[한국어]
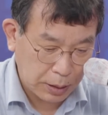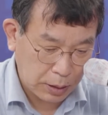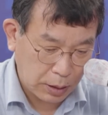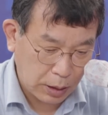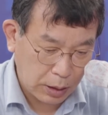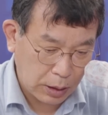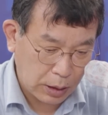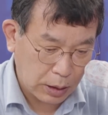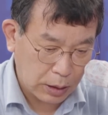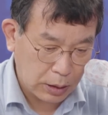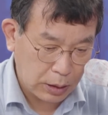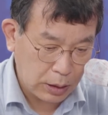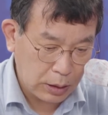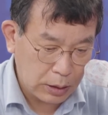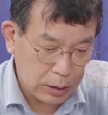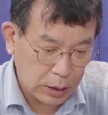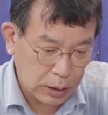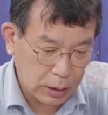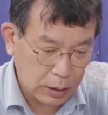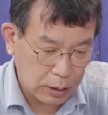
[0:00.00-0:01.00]
그러니까
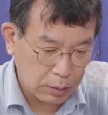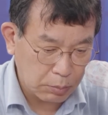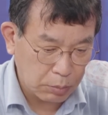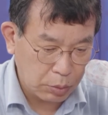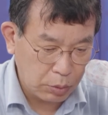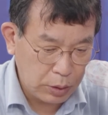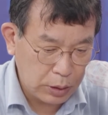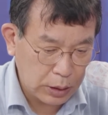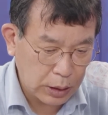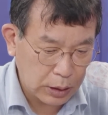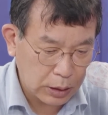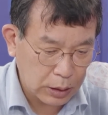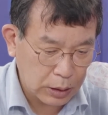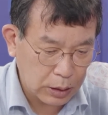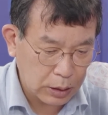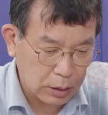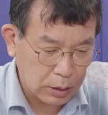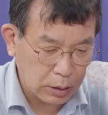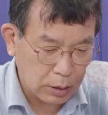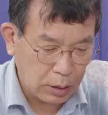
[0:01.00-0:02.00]
이제는
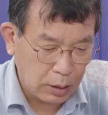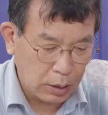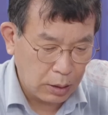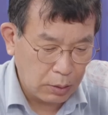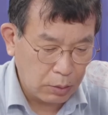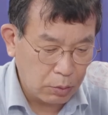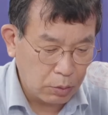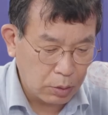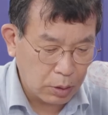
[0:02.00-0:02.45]
문제는 네.